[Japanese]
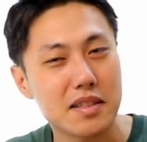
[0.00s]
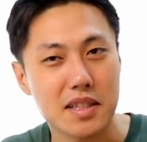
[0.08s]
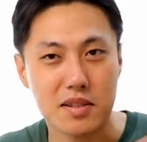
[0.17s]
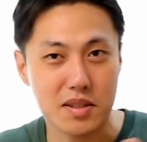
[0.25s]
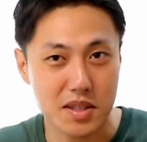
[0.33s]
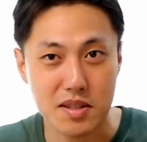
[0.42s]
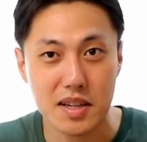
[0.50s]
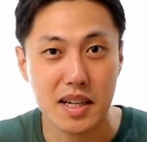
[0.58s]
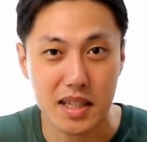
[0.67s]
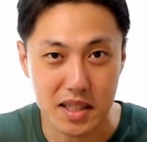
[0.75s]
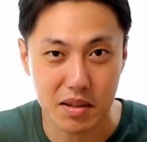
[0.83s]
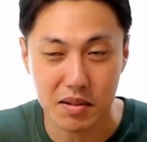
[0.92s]

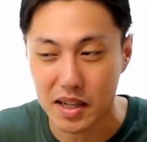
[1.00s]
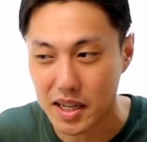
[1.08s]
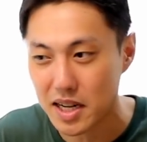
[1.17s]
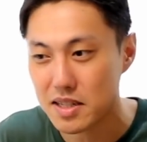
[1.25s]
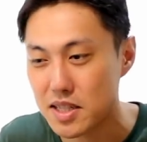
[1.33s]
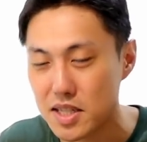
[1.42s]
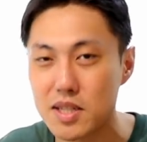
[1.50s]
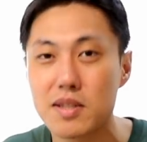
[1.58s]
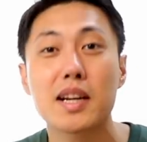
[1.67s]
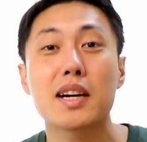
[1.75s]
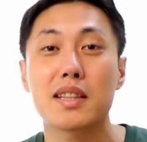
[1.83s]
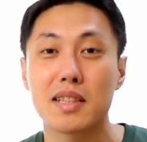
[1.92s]
アクセスしづらかったりとか管理
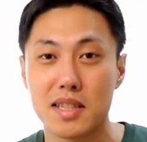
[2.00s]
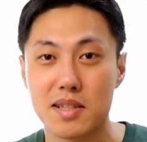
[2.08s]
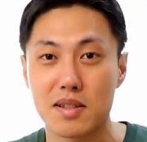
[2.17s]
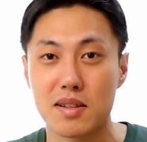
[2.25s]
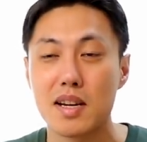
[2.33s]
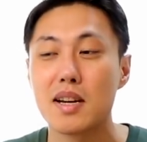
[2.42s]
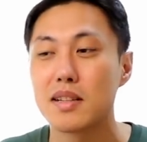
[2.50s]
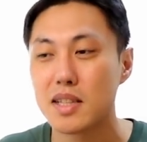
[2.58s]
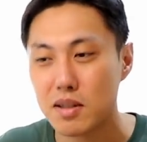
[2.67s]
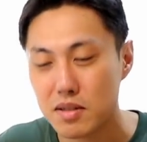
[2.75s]
しづらかったんです。